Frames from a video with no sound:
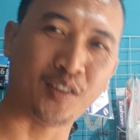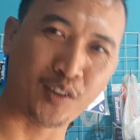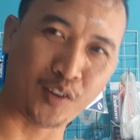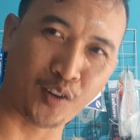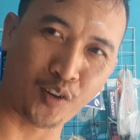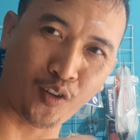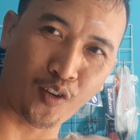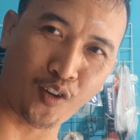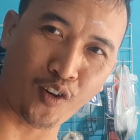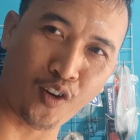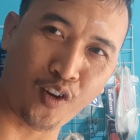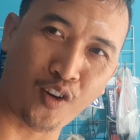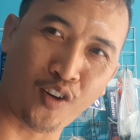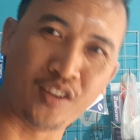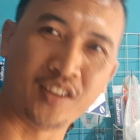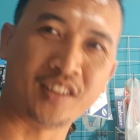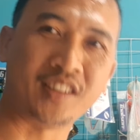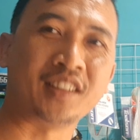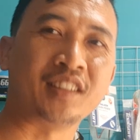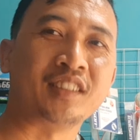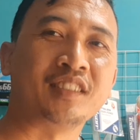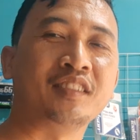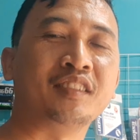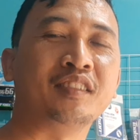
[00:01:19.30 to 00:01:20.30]
rong
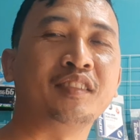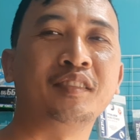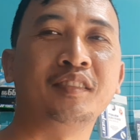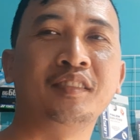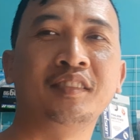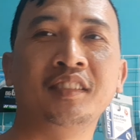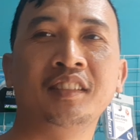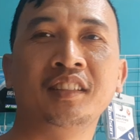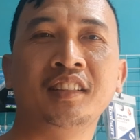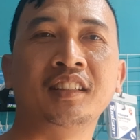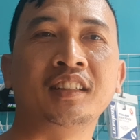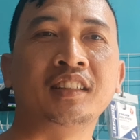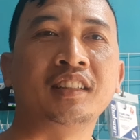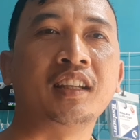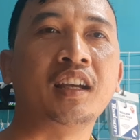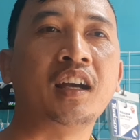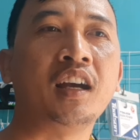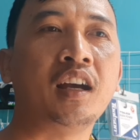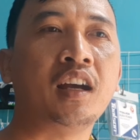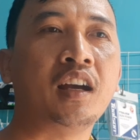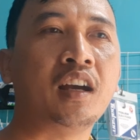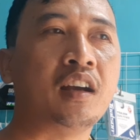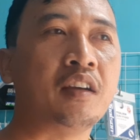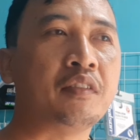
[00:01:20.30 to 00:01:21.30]
itu
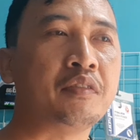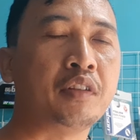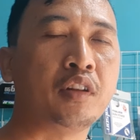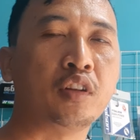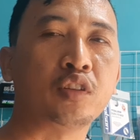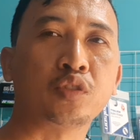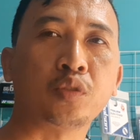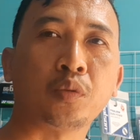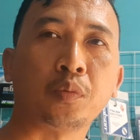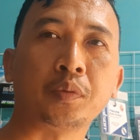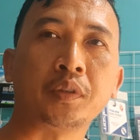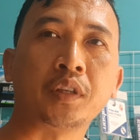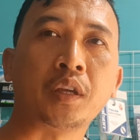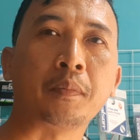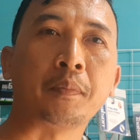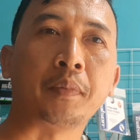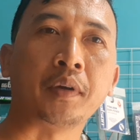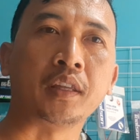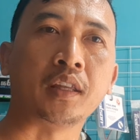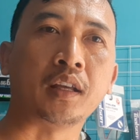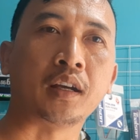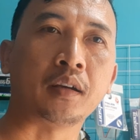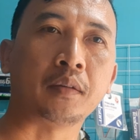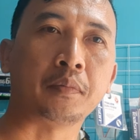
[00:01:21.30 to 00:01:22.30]
ya filosofinya
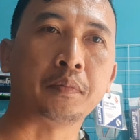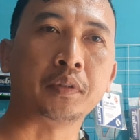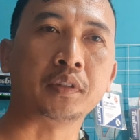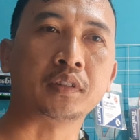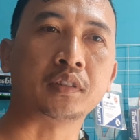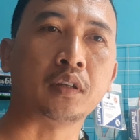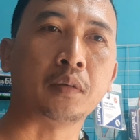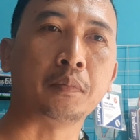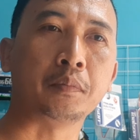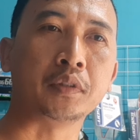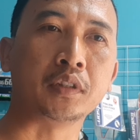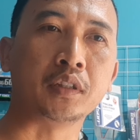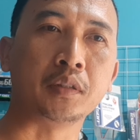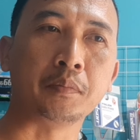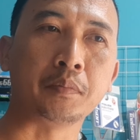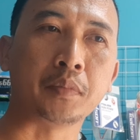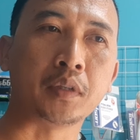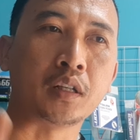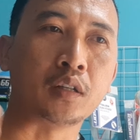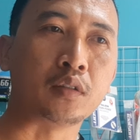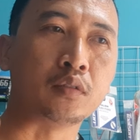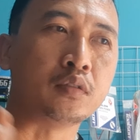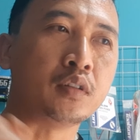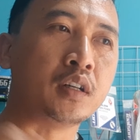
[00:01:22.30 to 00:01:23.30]
banyak bisa
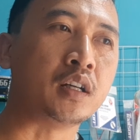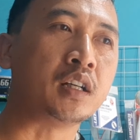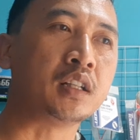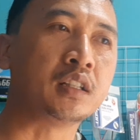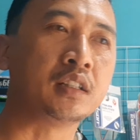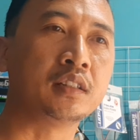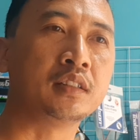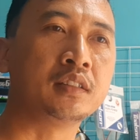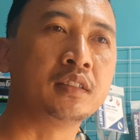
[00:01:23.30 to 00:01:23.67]
menyimpan uang